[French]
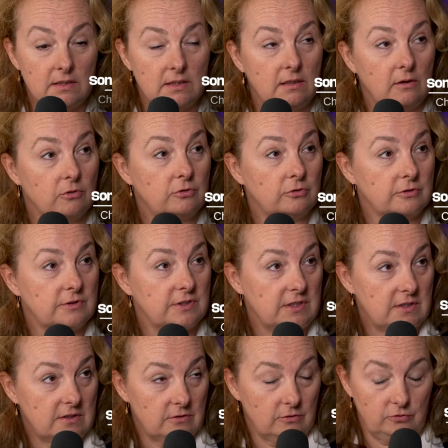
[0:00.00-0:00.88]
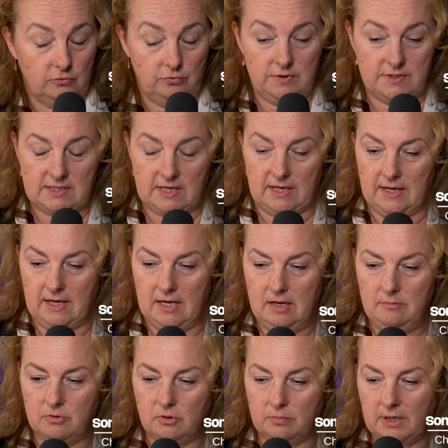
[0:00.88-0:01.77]
qui retentissent dans tout
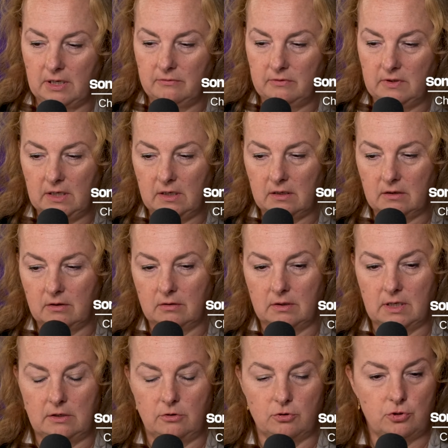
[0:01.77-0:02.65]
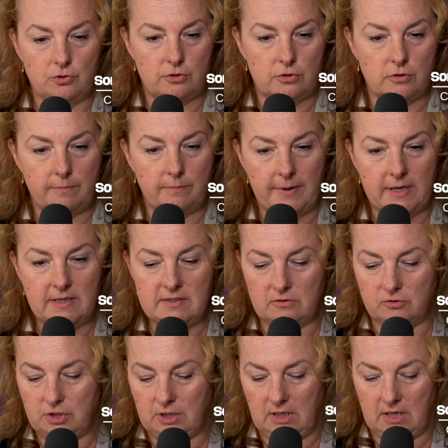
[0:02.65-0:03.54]
Israël pour prévenir que quelque chose se
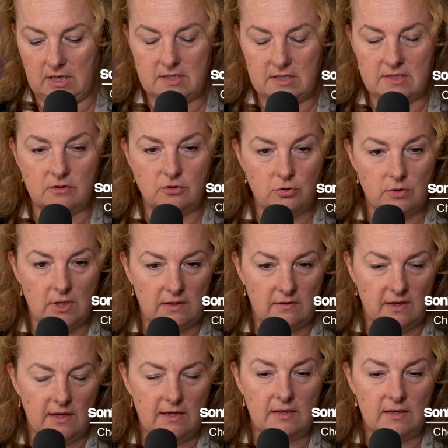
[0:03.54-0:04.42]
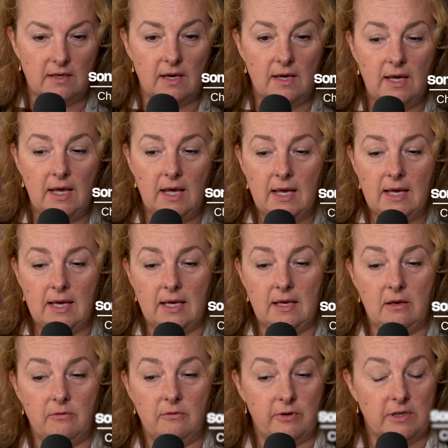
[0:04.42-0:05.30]
passe. En général, c'est une attaque.
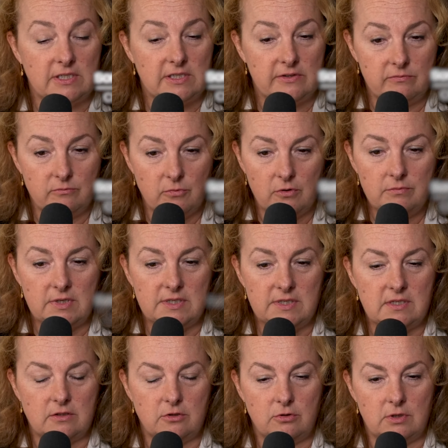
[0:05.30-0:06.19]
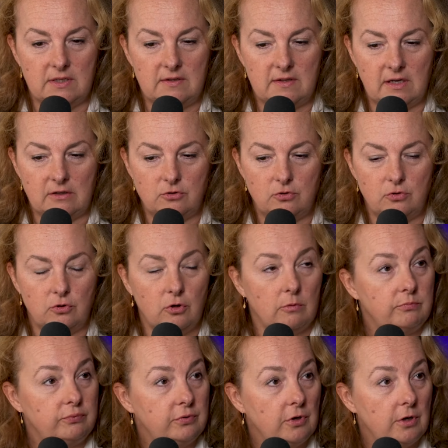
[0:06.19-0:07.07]
Et effectivement, mais c'est une attaque d'une
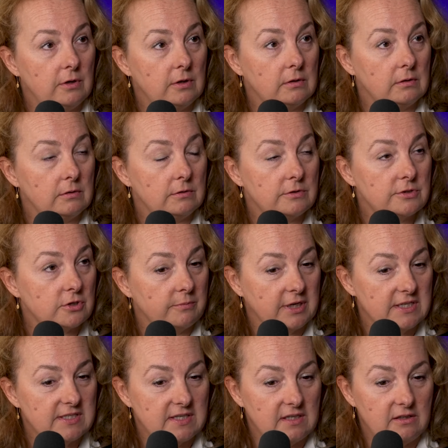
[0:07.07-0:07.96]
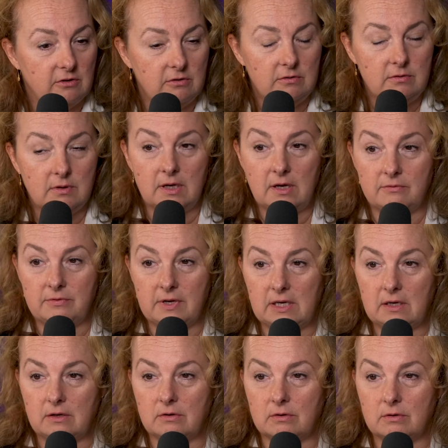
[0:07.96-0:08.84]
ampleur euh, sans précédent, hein,
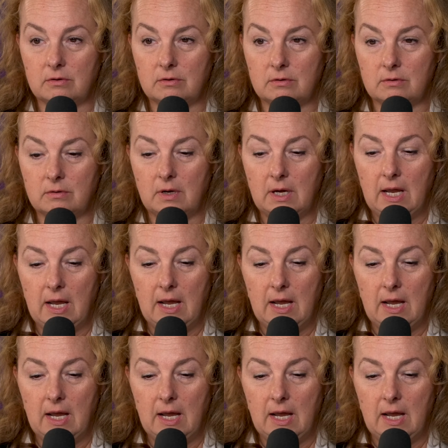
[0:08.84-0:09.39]
avec, euh,